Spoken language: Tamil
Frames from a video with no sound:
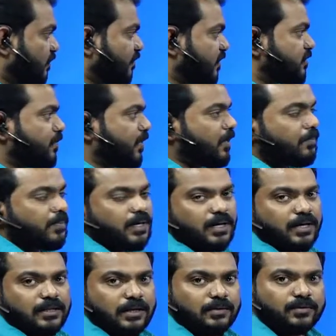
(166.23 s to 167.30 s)
இந்த ஃபீஸ் பே
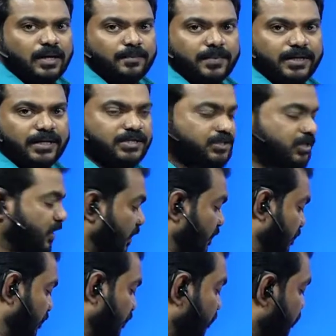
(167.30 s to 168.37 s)
பண்ணால் தான் உங்கள் அப்ளிகேஷனு
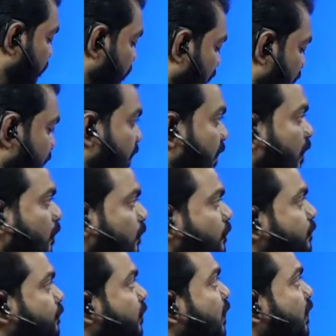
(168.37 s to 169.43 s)
வேலிட் ஆகும்
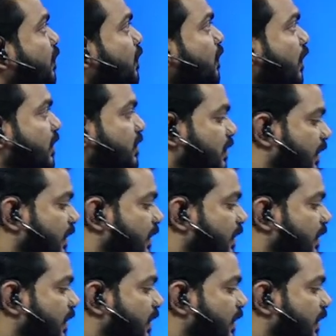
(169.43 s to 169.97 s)
ரைட்